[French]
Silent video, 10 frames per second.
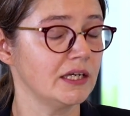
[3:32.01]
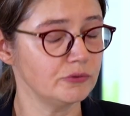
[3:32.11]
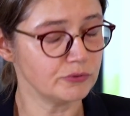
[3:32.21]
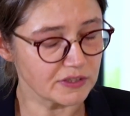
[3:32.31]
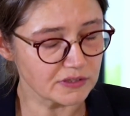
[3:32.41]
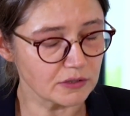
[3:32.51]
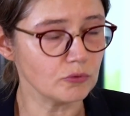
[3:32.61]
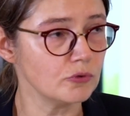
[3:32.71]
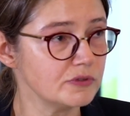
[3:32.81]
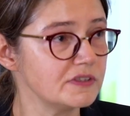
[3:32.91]
et nous
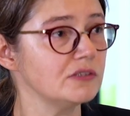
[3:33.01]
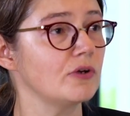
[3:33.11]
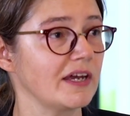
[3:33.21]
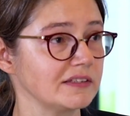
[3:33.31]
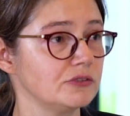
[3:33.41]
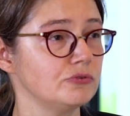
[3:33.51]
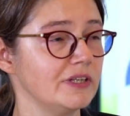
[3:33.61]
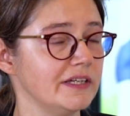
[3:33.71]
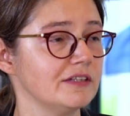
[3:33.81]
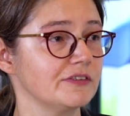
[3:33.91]
essayons aussi de l'articuler